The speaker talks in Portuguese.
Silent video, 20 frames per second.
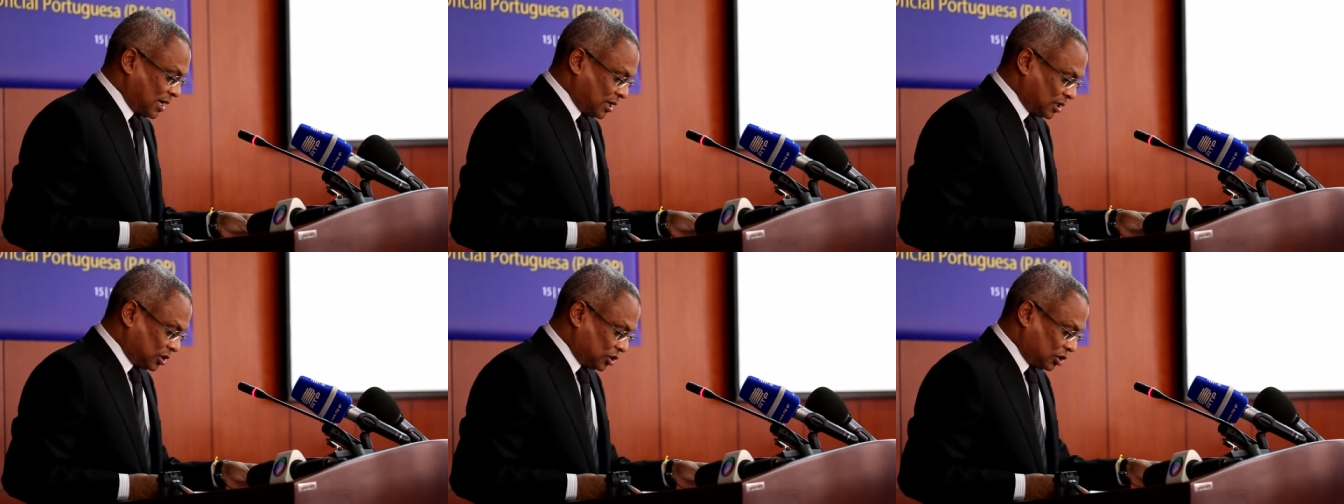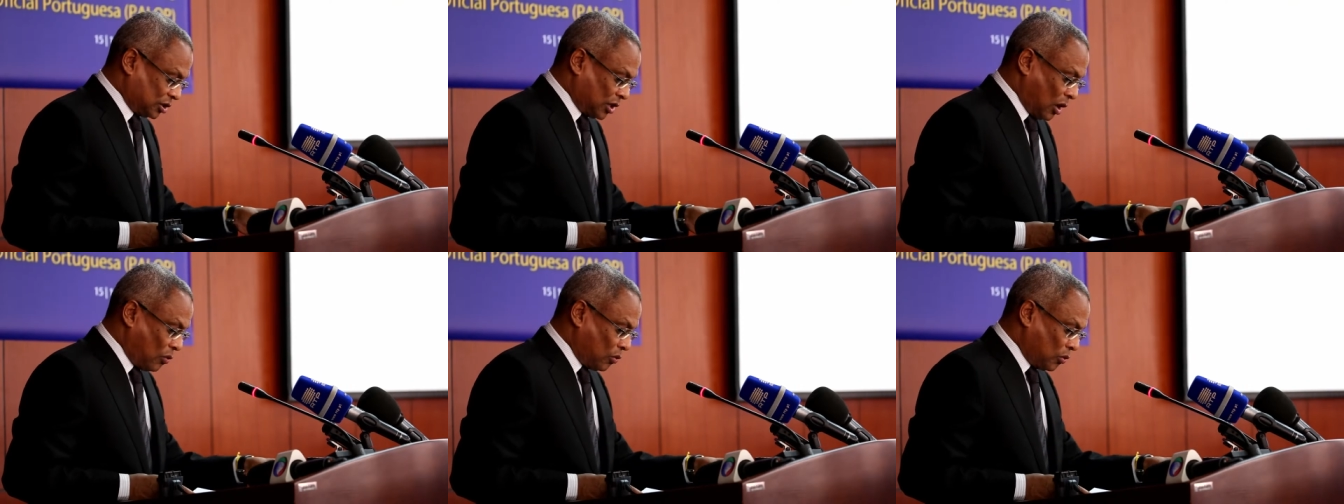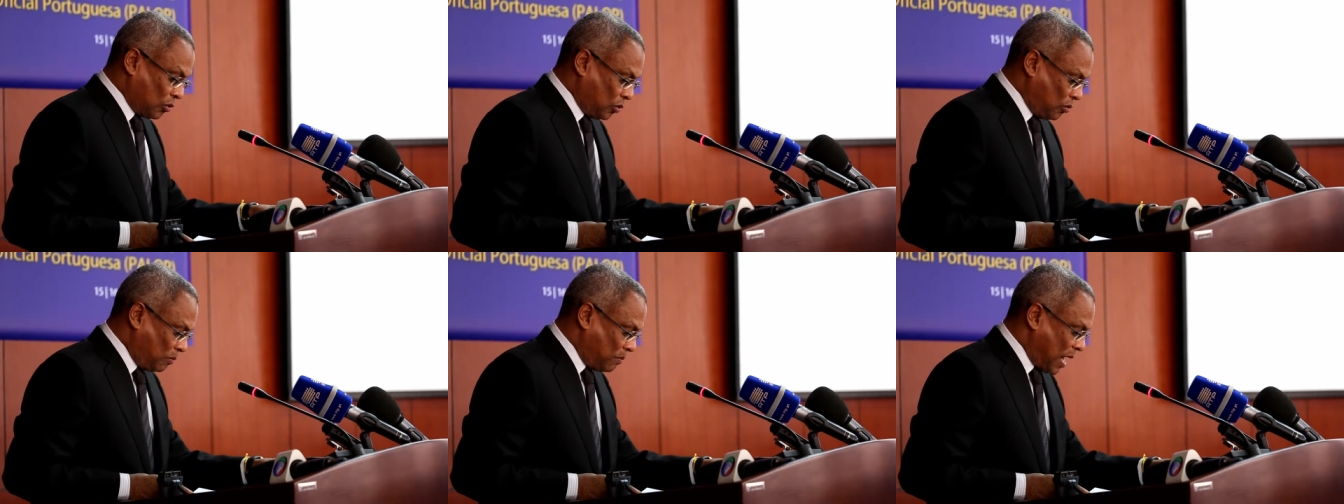a questão
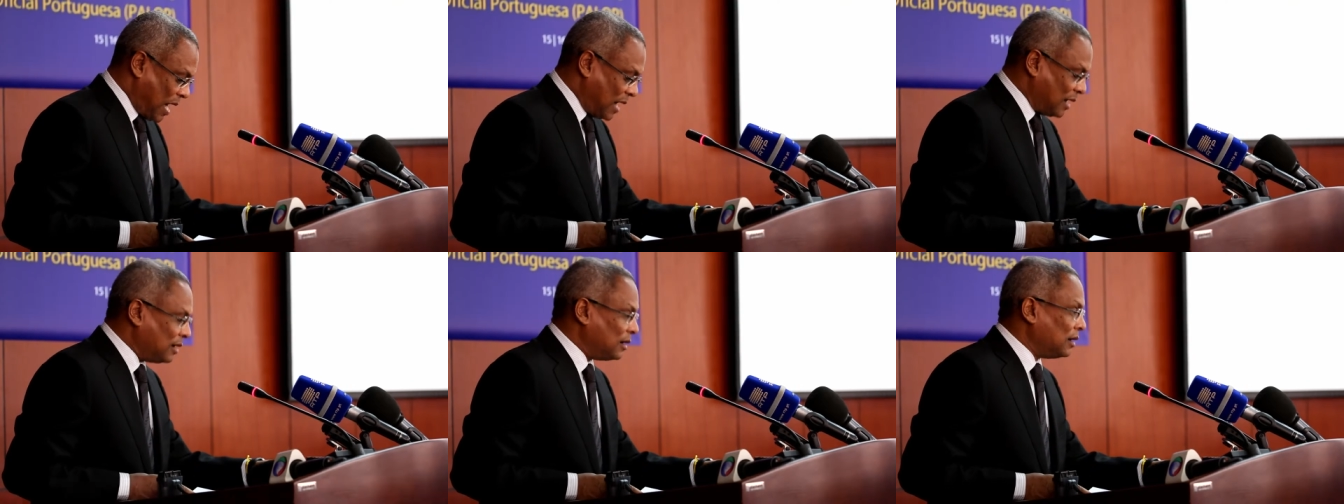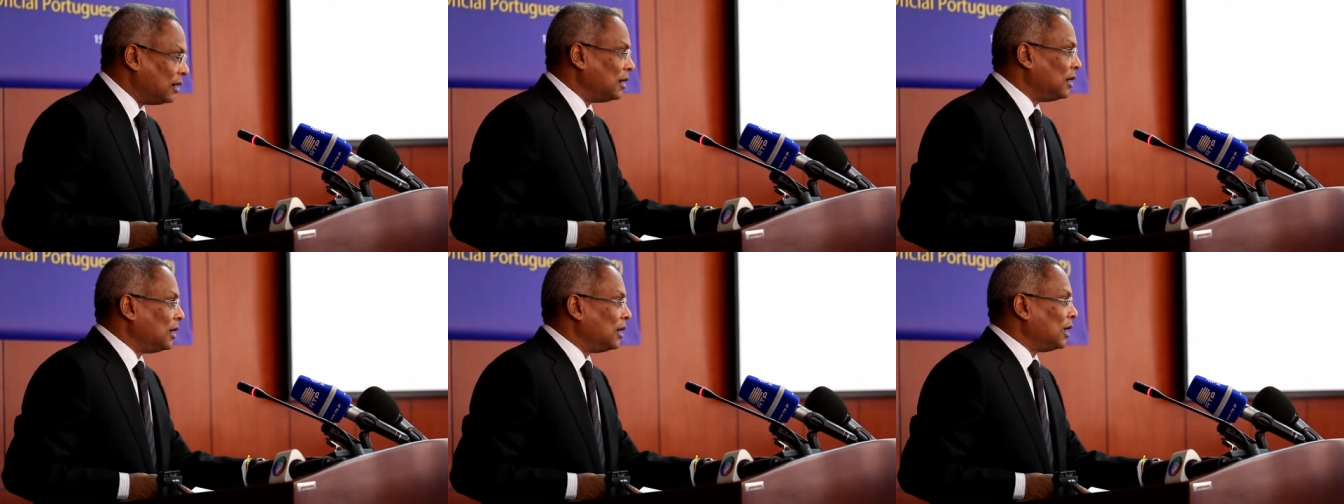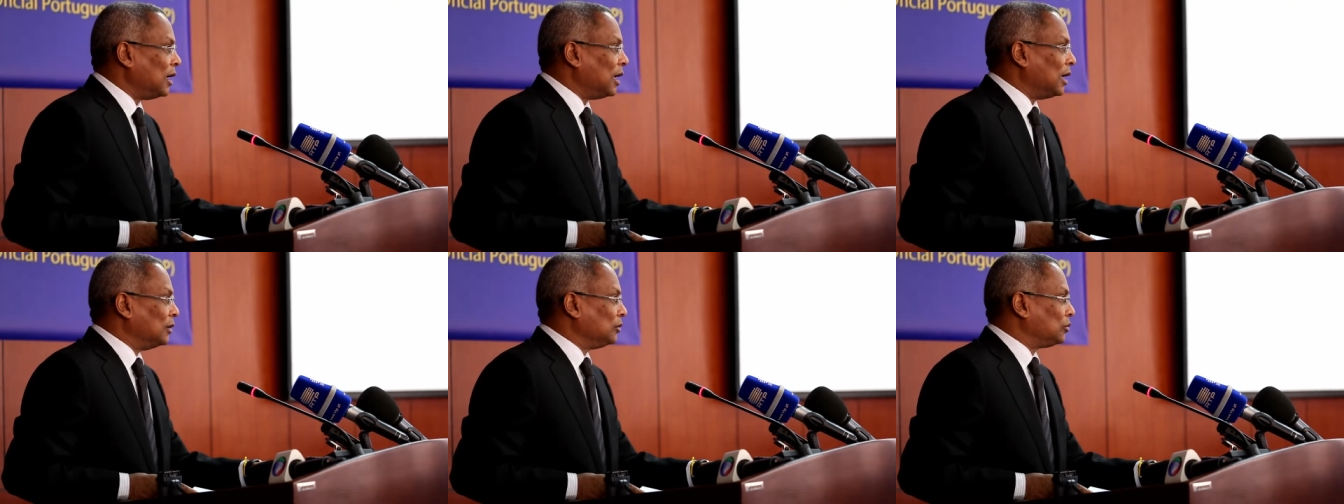global
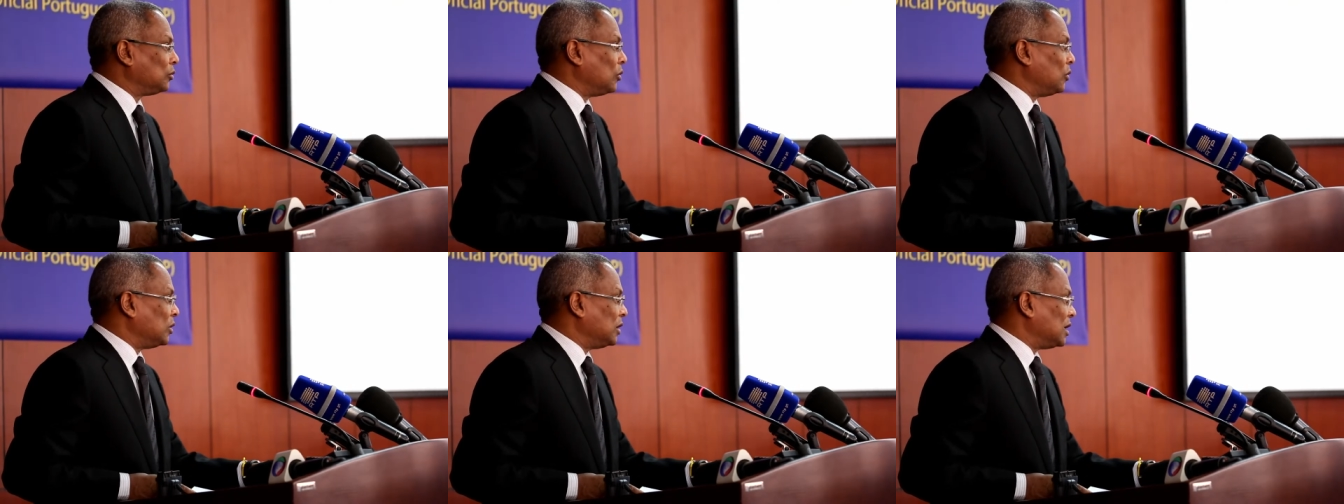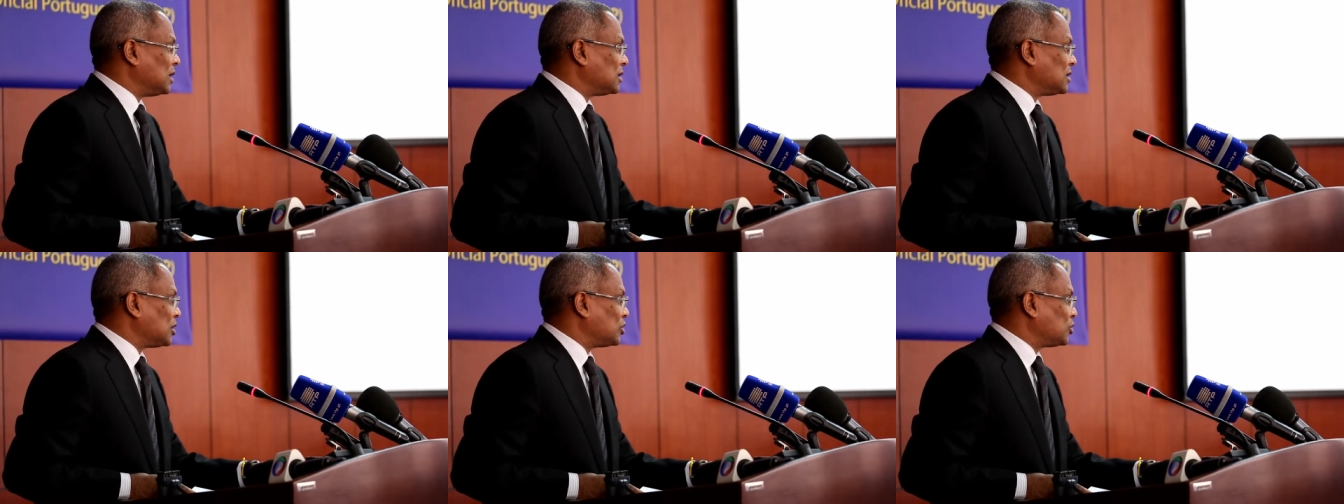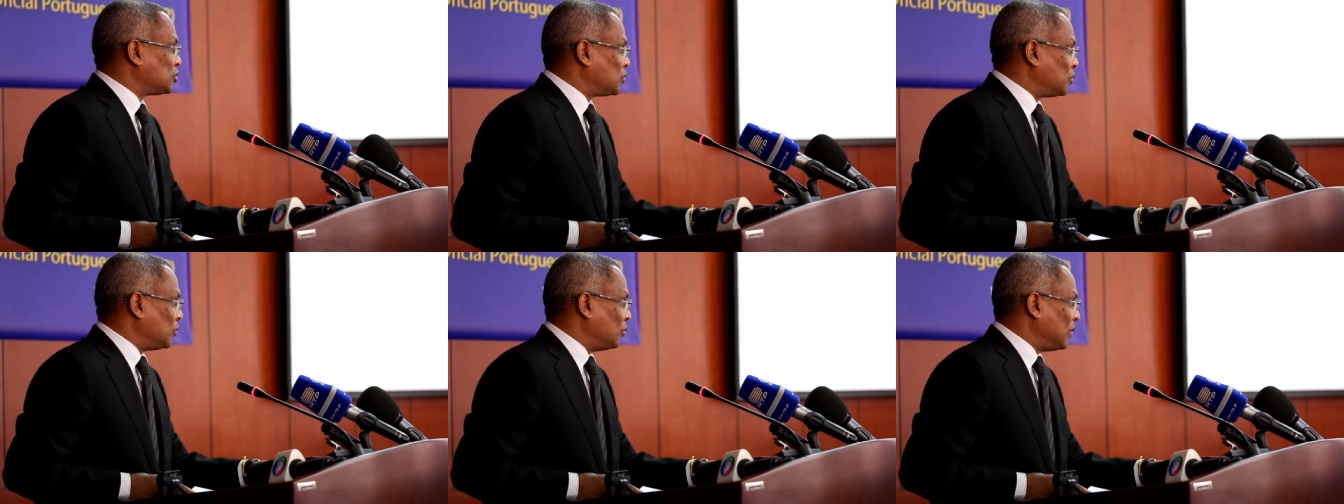em todas
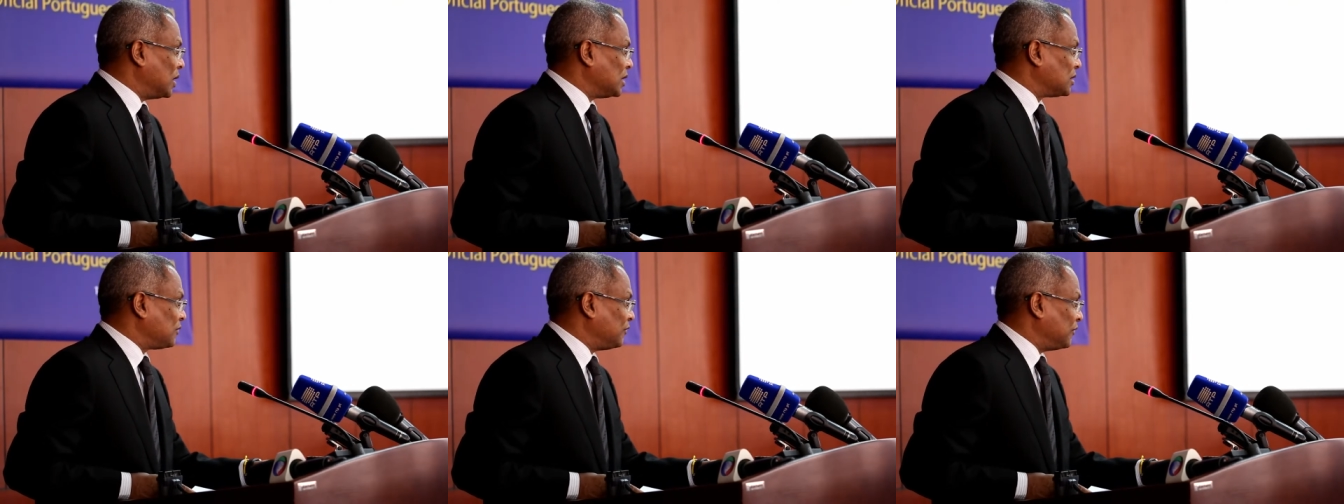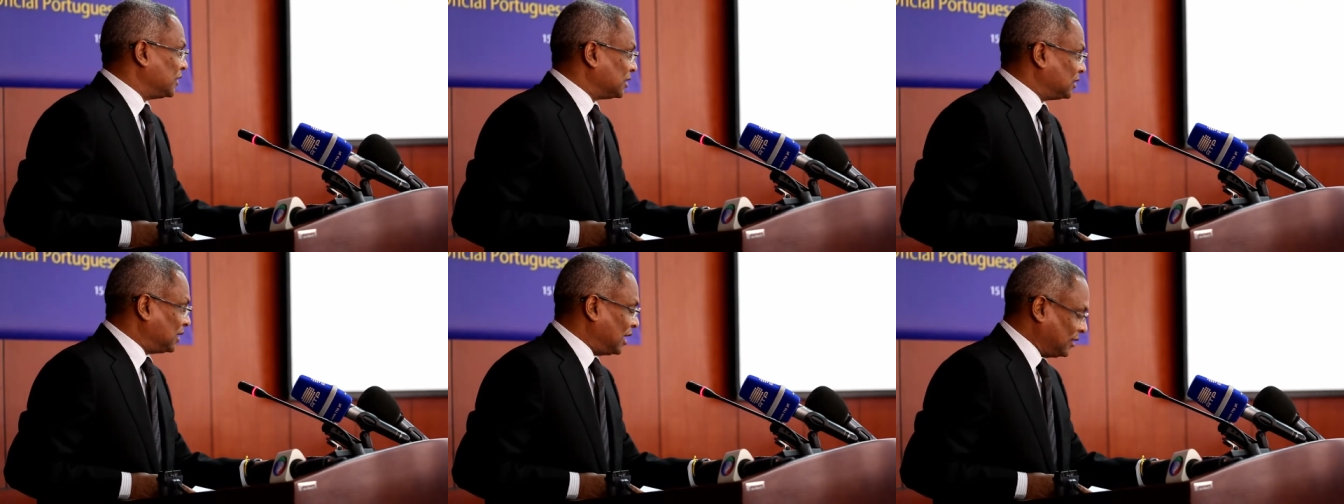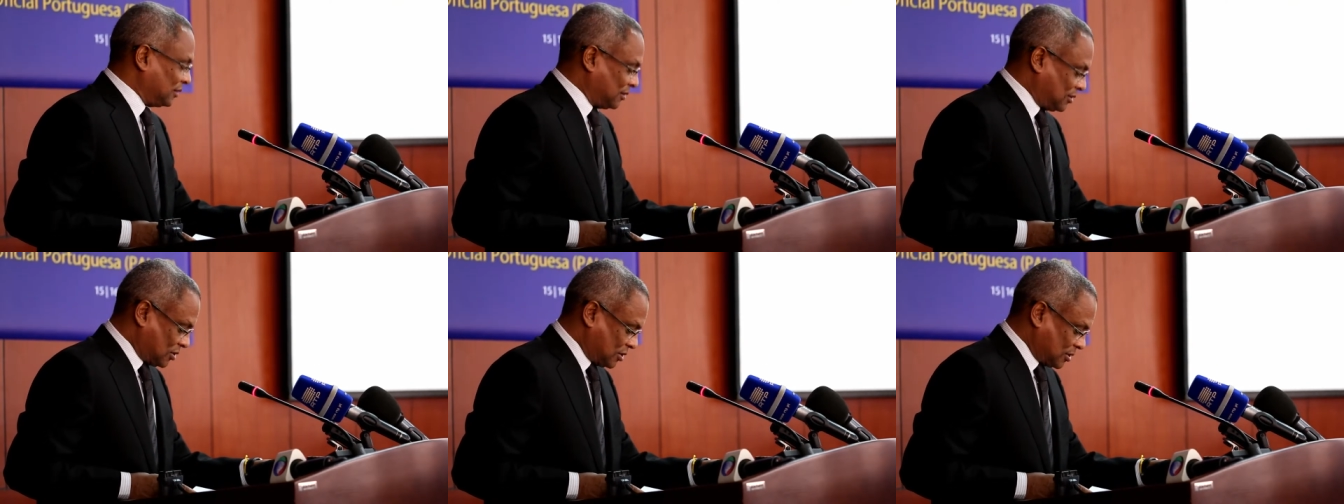as suas
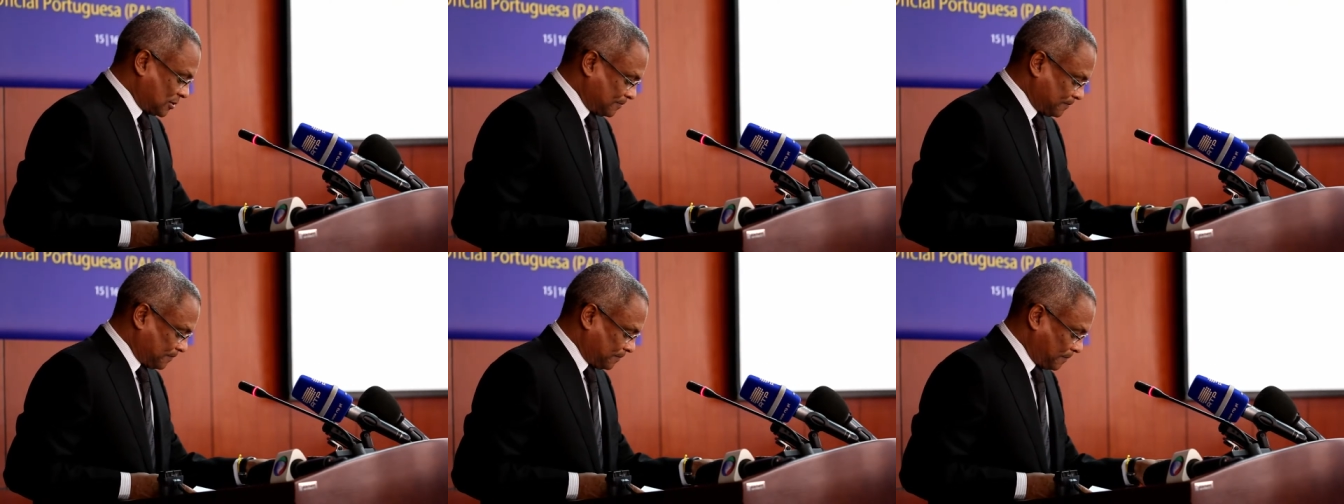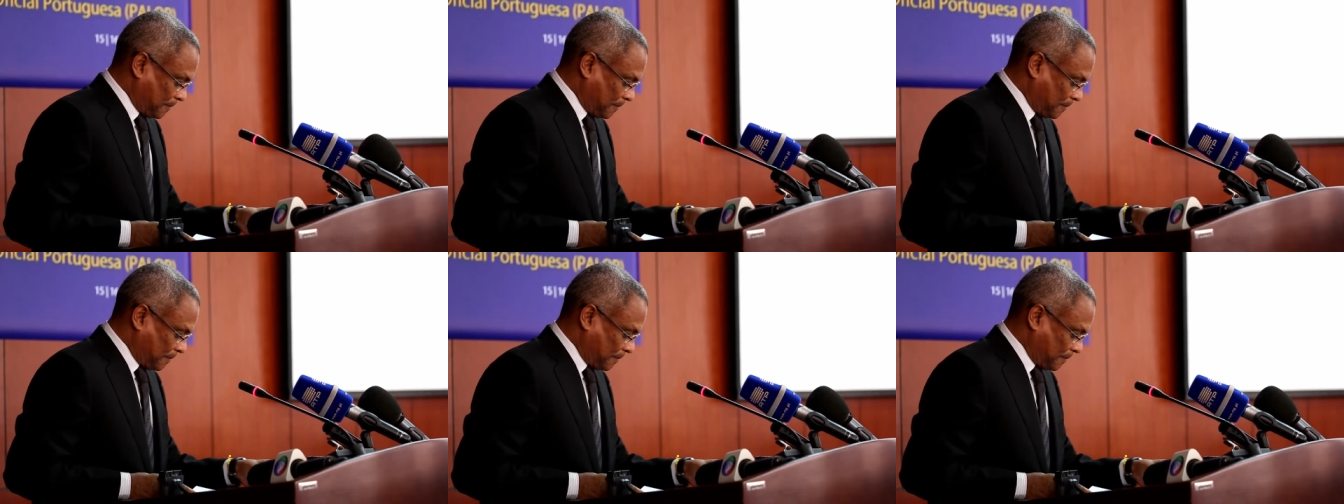vertentes.